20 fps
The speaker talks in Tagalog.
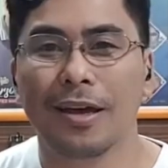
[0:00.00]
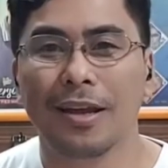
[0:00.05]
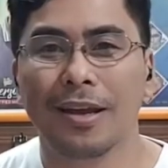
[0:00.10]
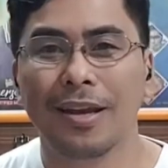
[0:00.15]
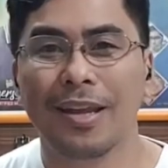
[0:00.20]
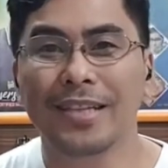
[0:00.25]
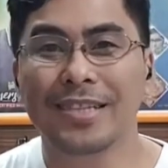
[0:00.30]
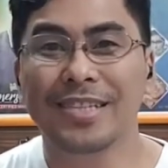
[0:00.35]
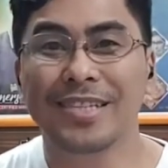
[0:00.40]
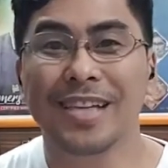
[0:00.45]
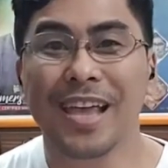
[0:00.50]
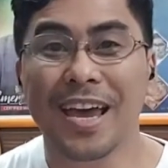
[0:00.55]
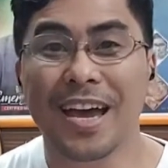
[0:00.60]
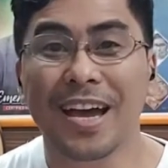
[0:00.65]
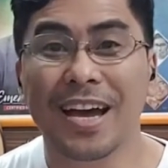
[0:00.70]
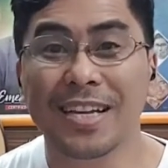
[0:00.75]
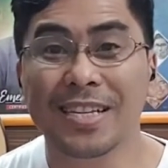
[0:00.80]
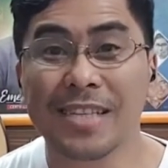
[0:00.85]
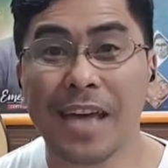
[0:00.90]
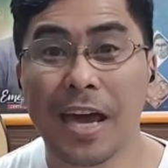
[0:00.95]
Let's take
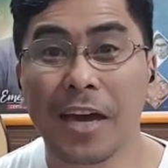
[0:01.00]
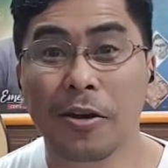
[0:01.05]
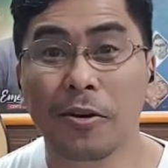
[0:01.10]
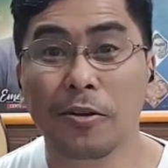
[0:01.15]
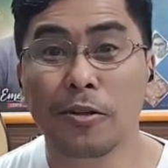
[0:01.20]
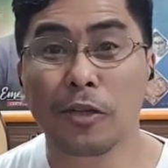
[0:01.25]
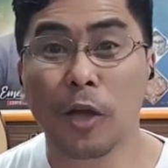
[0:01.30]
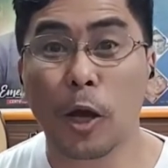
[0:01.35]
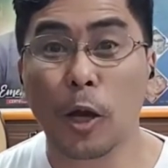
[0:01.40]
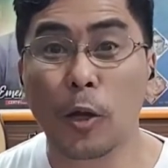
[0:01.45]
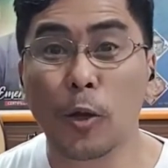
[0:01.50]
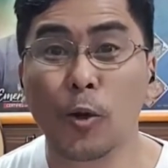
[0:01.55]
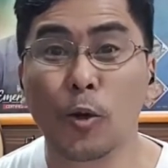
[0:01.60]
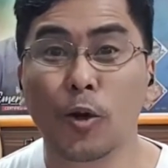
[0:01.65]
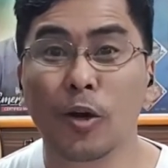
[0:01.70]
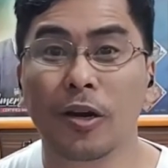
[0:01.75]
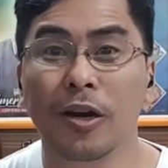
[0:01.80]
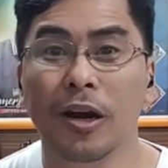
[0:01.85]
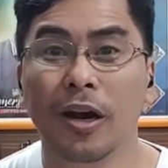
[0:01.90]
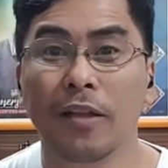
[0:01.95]
a second
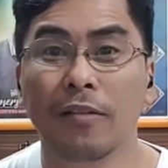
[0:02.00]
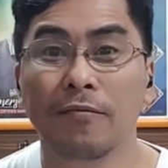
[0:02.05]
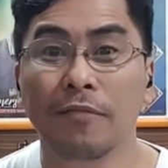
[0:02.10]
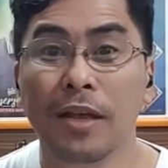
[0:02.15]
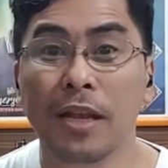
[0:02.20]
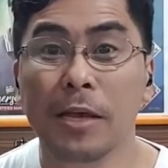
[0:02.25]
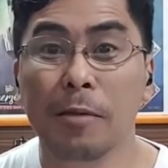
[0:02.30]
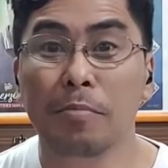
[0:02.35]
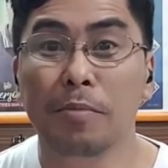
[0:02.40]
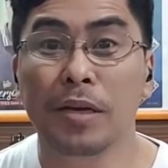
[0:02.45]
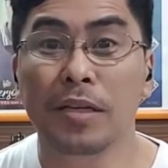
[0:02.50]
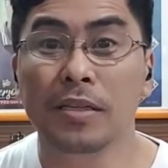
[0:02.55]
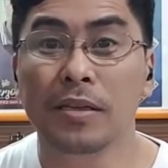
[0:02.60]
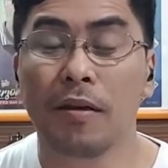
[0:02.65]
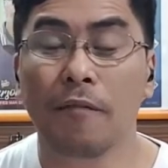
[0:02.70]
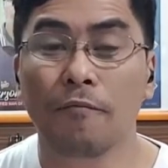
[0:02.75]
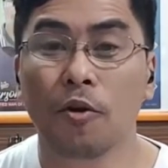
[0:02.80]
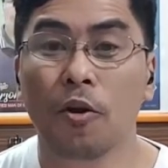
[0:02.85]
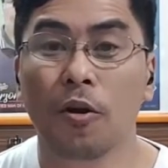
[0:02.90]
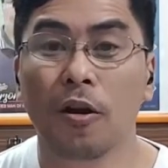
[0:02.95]
look at Philippians
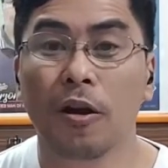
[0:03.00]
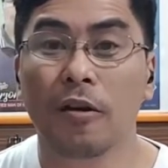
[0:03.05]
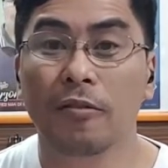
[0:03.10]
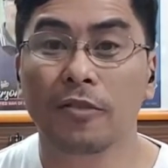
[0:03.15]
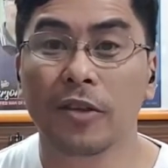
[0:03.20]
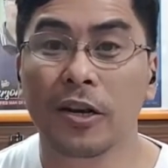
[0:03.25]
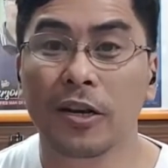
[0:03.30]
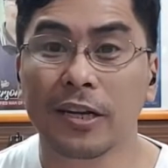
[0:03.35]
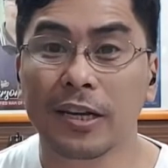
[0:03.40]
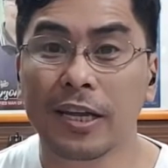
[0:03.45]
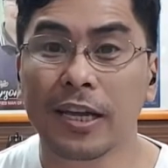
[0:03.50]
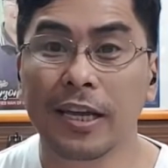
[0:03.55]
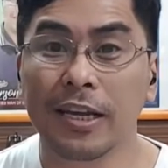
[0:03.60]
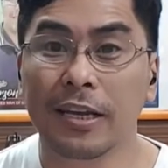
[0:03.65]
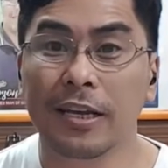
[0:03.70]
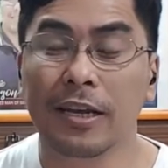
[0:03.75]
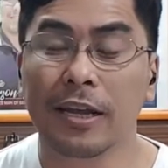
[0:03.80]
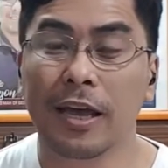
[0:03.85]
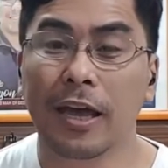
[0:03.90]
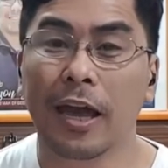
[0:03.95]

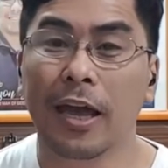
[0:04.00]
4.13